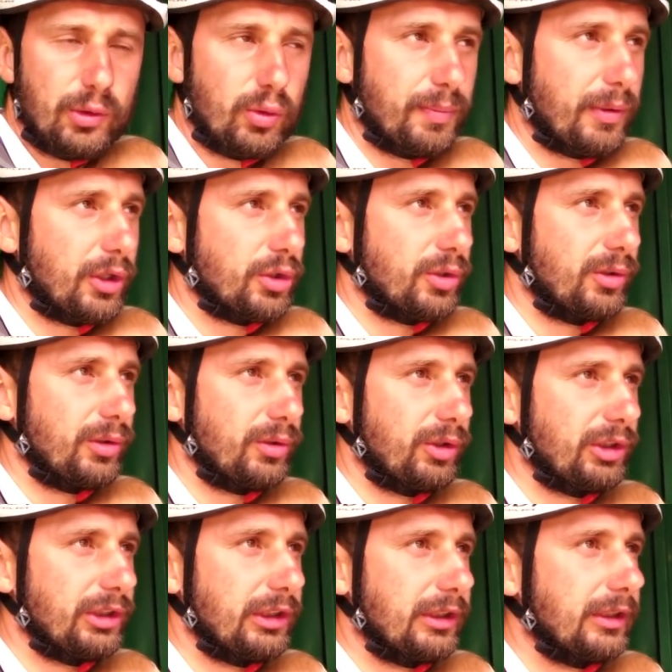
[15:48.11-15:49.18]
минут прошел
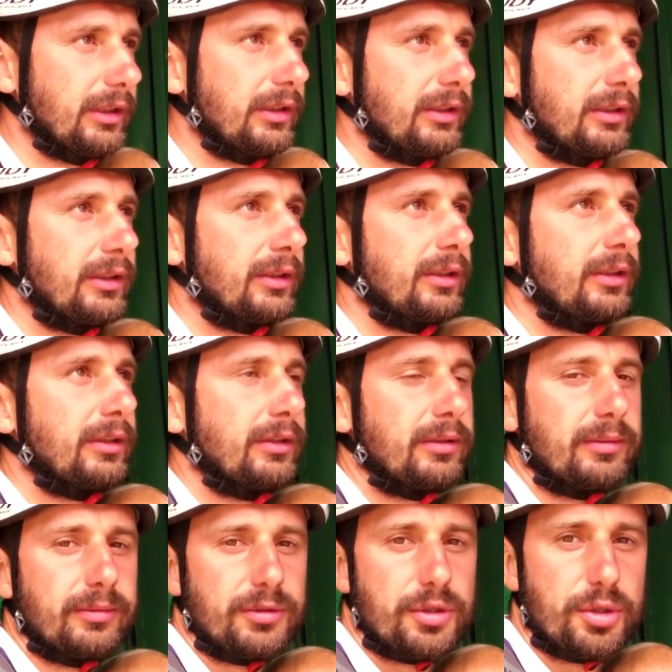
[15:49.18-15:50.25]
дождик,
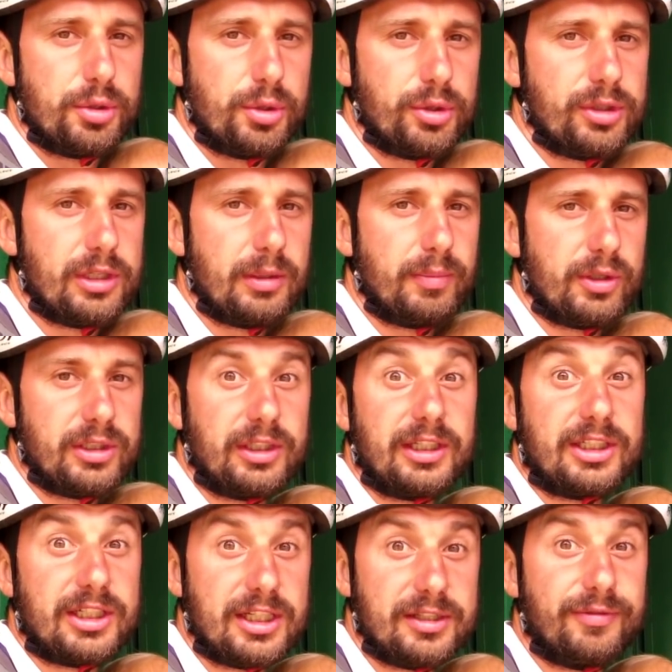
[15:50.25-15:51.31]
чуть-чуть забрызгал,
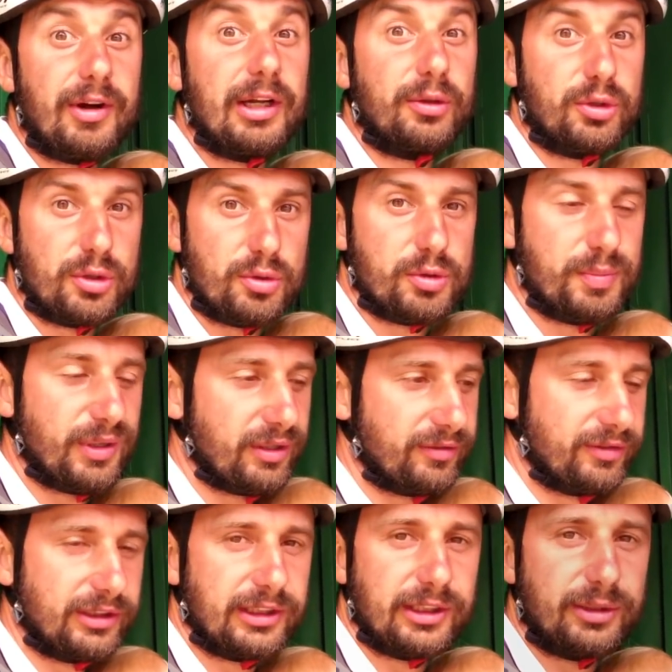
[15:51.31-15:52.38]
даже асфальт уже успел
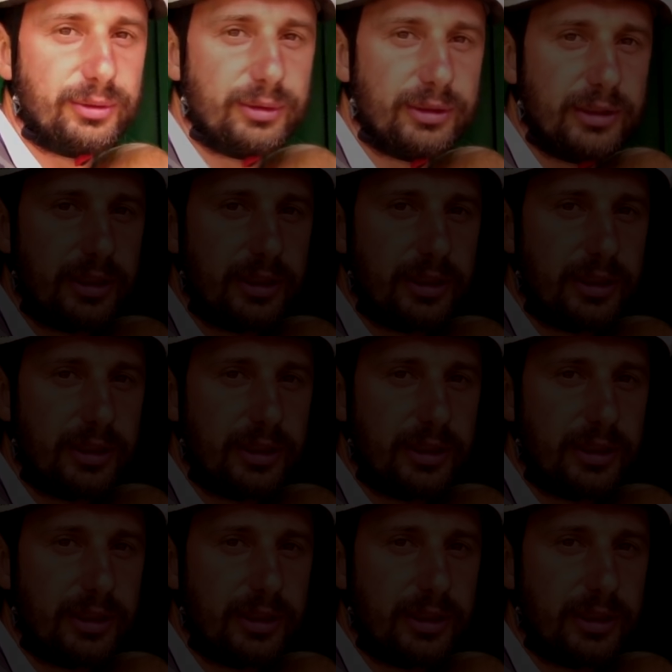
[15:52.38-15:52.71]
высохнуть.